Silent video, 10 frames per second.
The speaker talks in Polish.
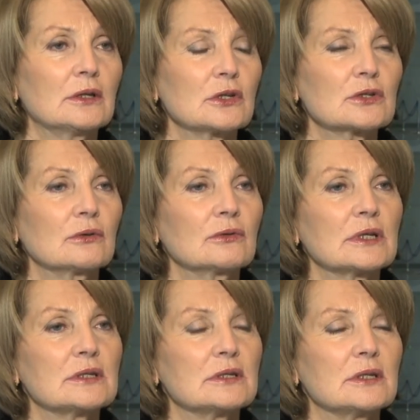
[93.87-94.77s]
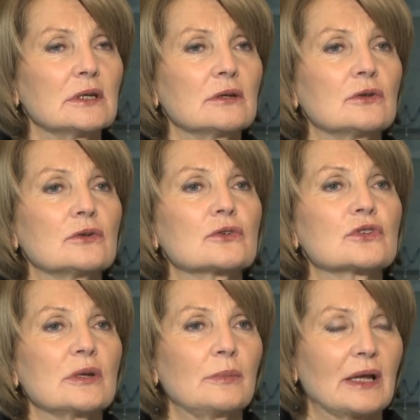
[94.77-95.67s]
to są decyzje y,
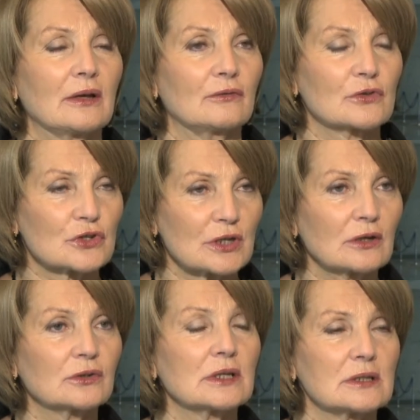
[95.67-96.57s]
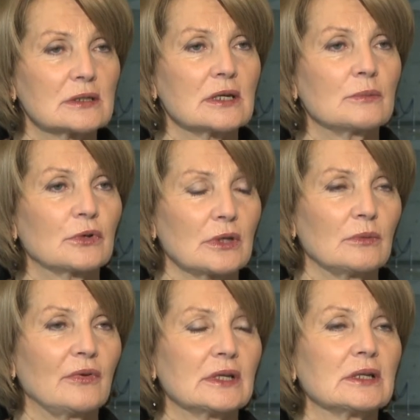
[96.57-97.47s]
szczebla wyższego, decyzje
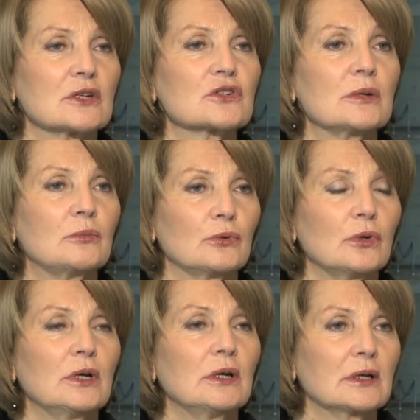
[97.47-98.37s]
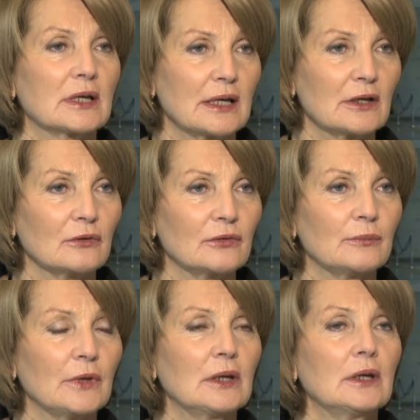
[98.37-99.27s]
podejmowane na szczeblu y,
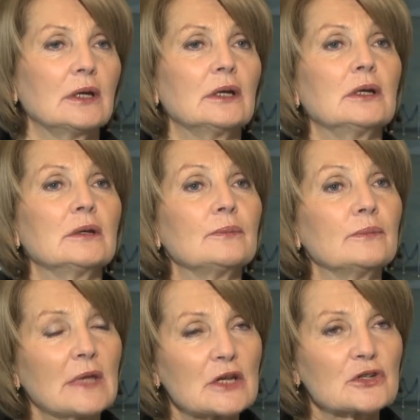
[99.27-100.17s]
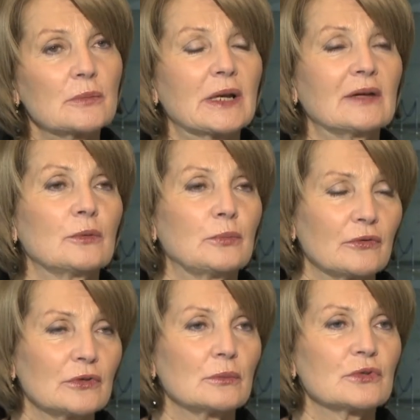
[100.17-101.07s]
krajowym. Y, nasze prawo
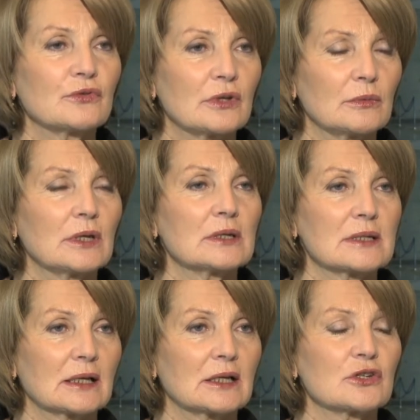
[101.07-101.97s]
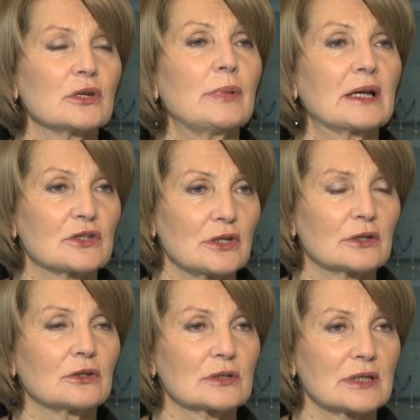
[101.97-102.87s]
powinno być w tym zakresie bardziej
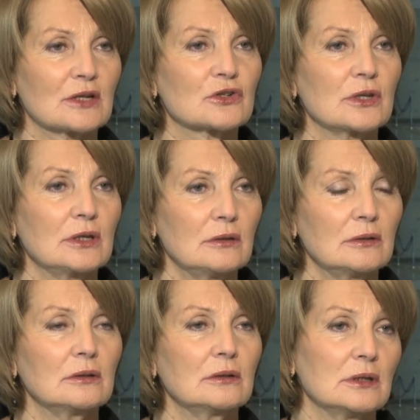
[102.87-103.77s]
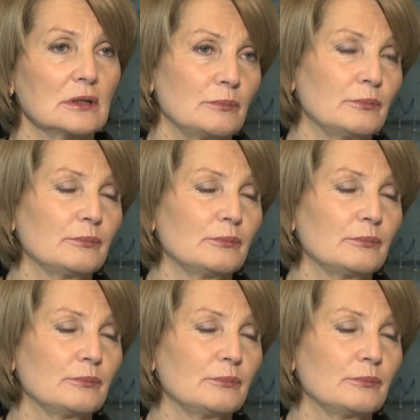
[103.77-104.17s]
jednoznaczne, nie